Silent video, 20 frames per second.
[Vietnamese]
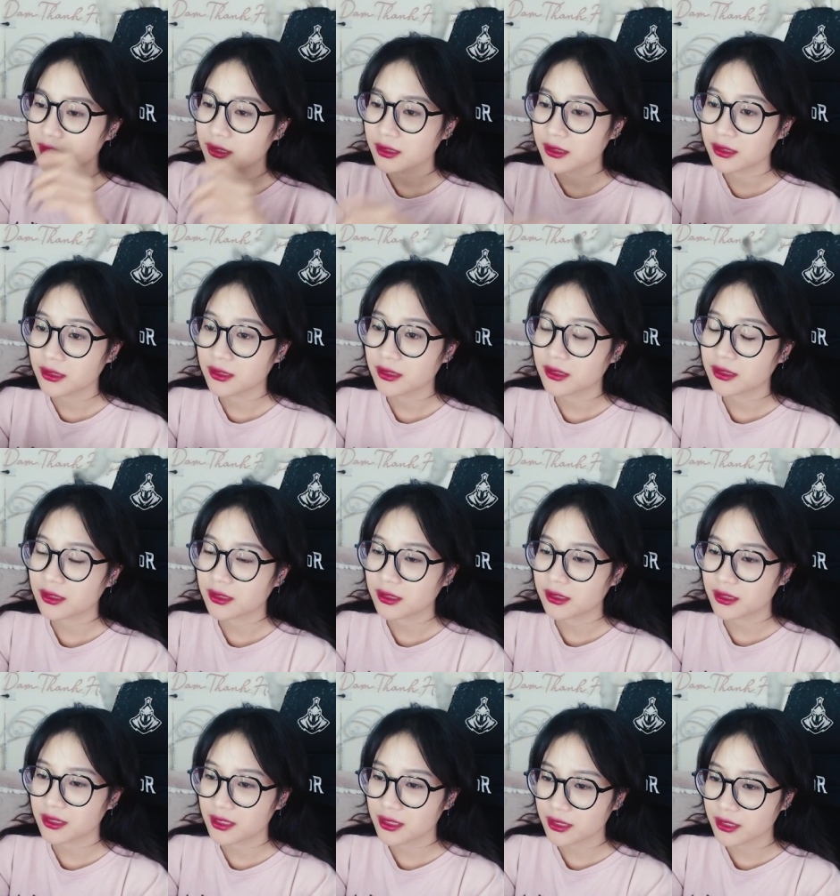
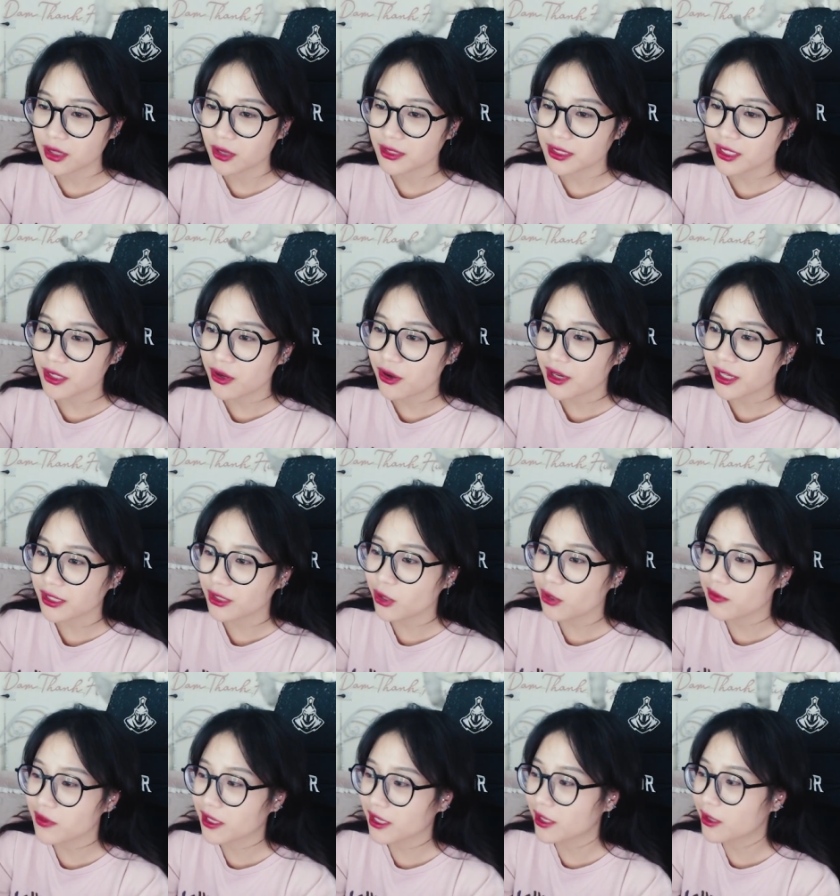uhm, nó sẽ có cái
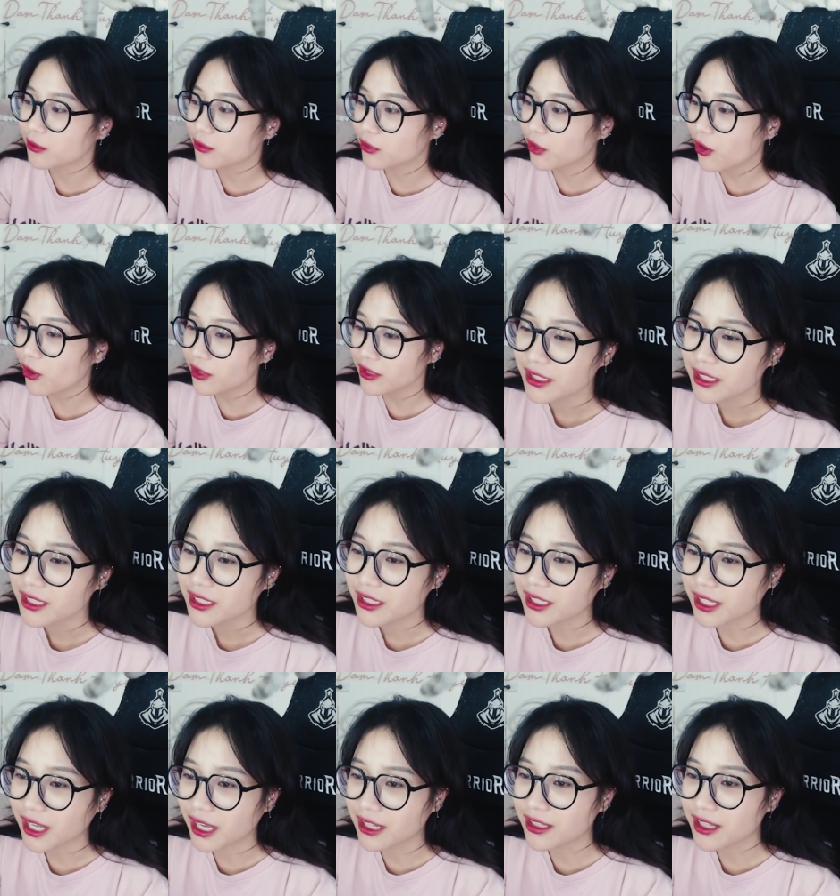tốt và cái không tốt
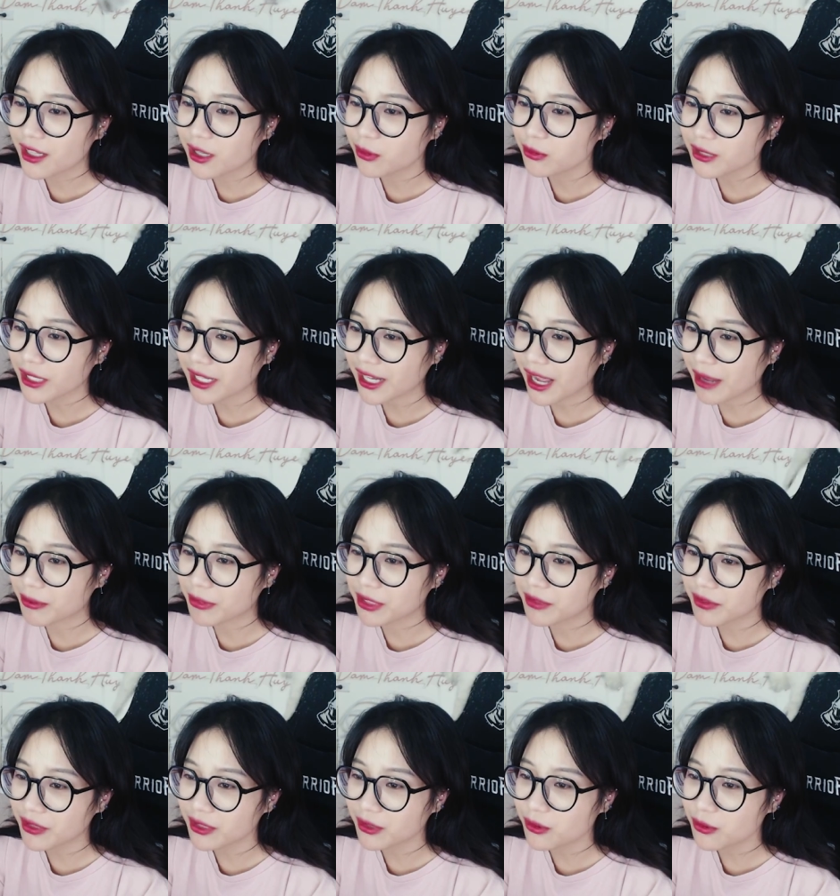kể cả người không nhạy cảm
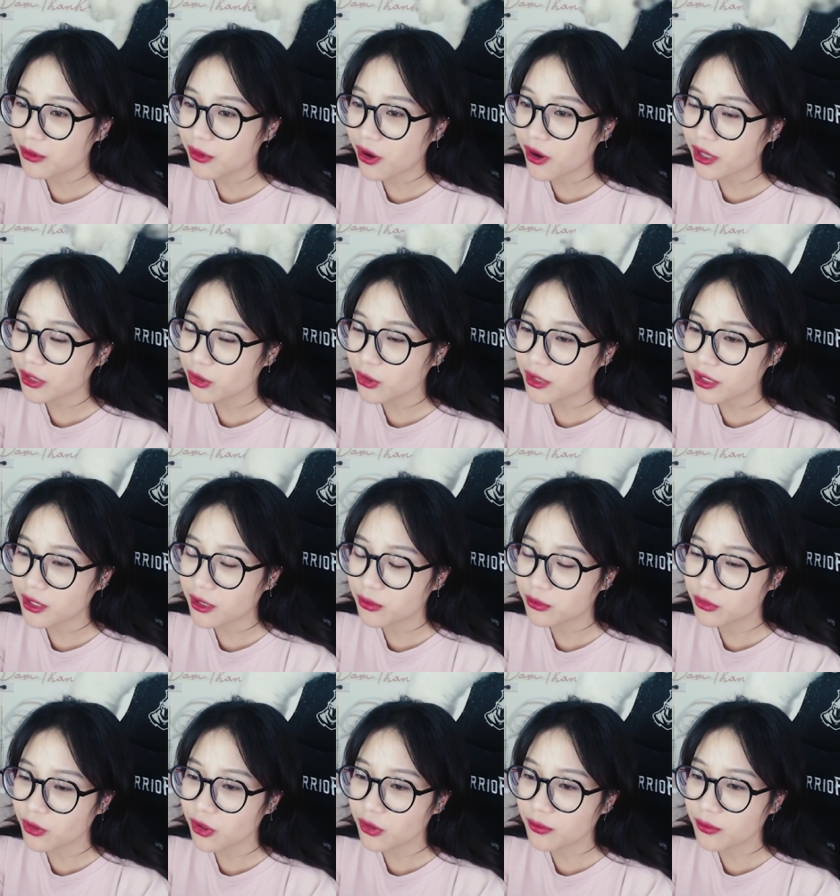thì vẫn cũng có cái tốt cái không tốt